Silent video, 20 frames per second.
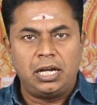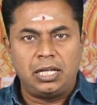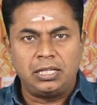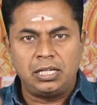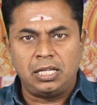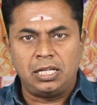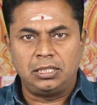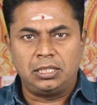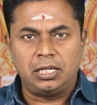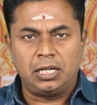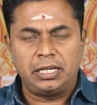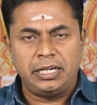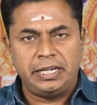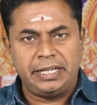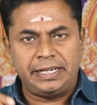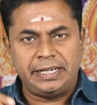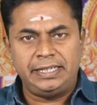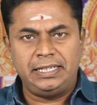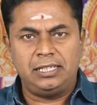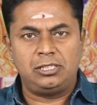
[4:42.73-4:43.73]
ஆனால் அதுக்காக
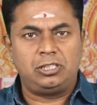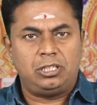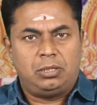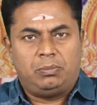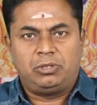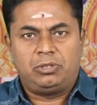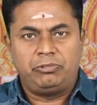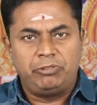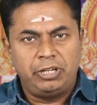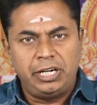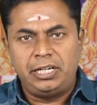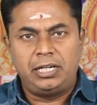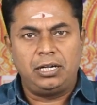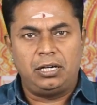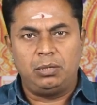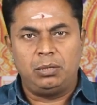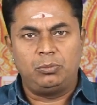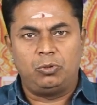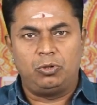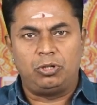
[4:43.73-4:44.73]
நிறைய சாப்பிட்டு
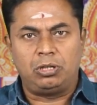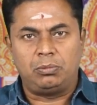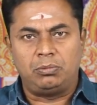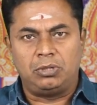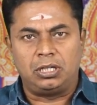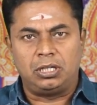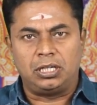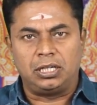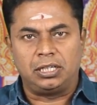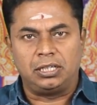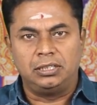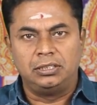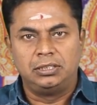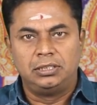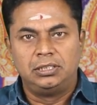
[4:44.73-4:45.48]
வெயிட்டெல்லாம் போட்டுற மாட்டாங்க